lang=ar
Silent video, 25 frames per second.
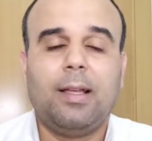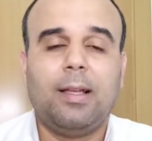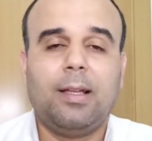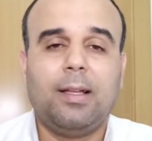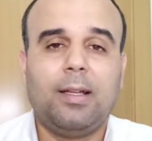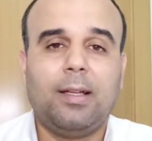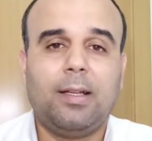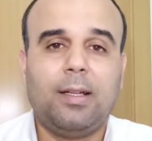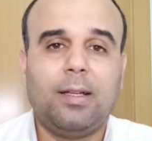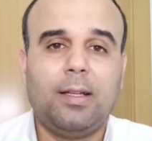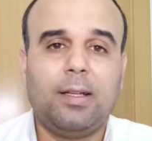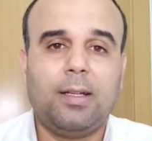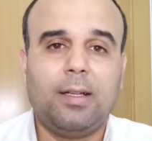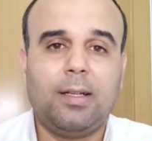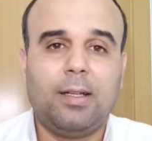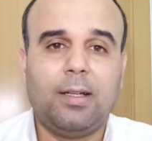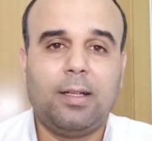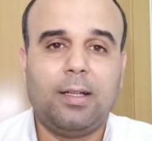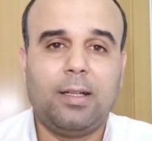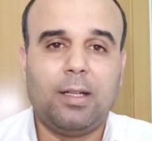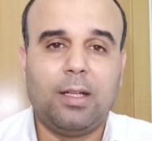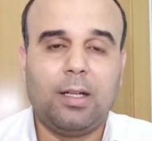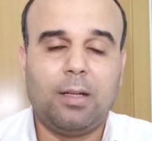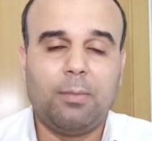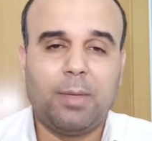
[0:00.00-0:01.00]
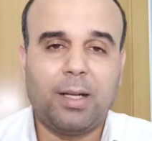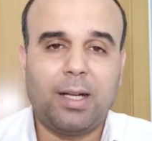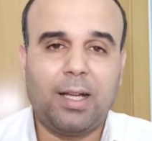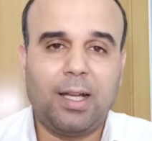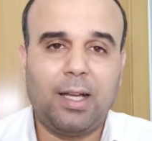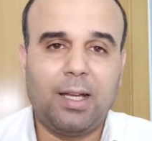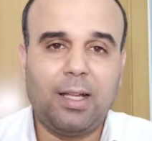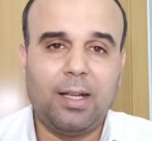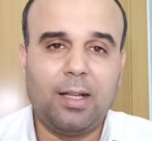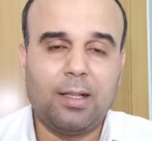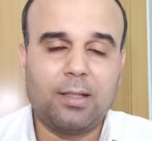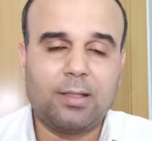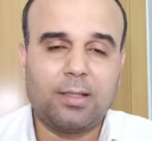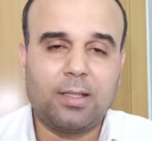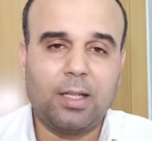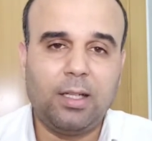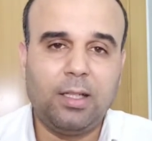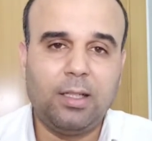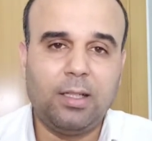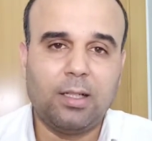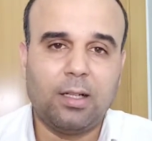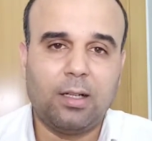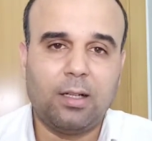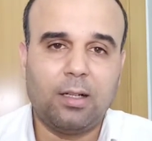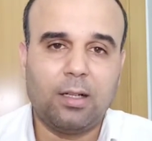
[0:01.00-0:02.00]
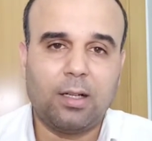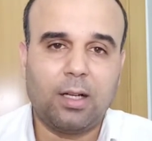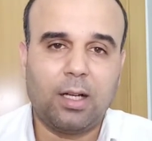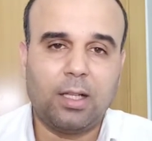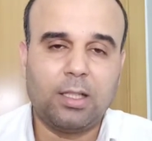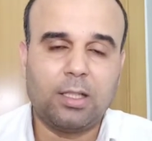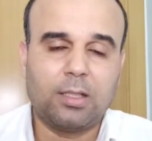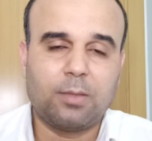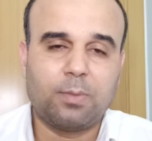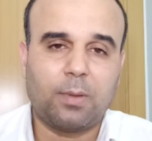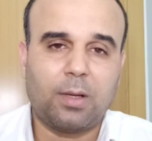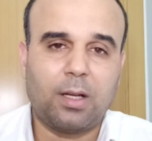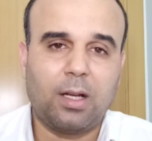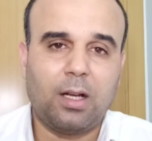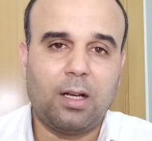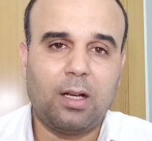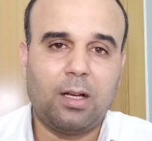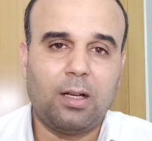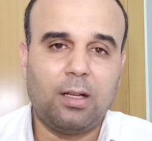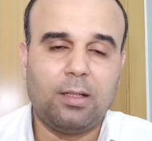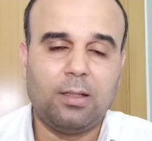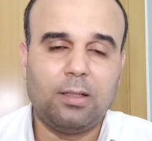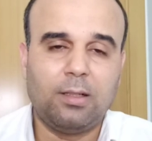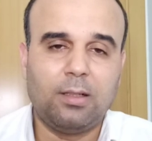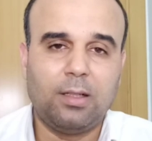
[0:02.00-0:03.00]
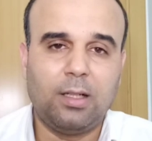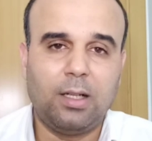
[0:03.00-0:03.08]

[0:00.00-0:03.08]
آه، المرحله الثانيه آه، غادي تبقى آه،